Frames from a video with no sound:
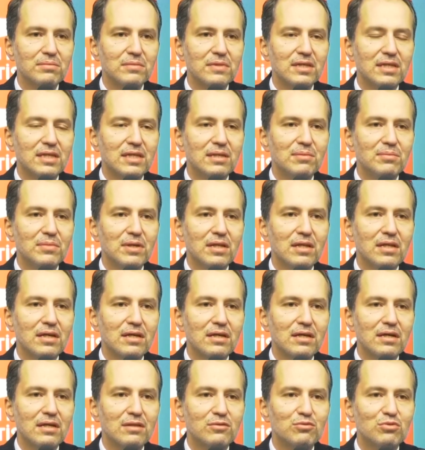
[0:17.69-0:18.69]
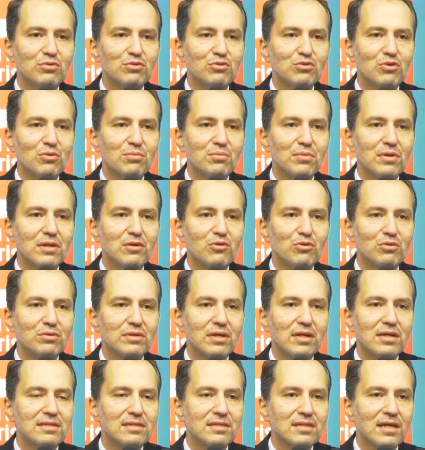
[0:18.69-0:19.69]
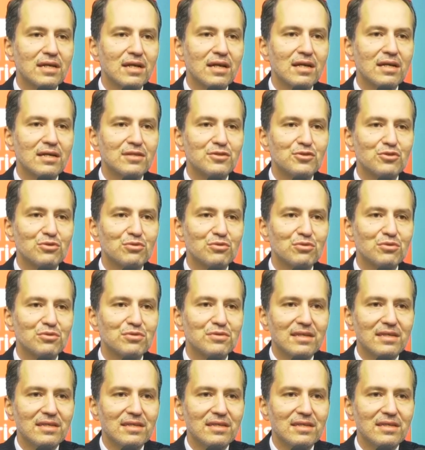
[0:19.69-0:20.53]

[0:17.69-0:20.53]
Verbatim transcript: 2 milyar 610 milyon lira zarar açıklıyor.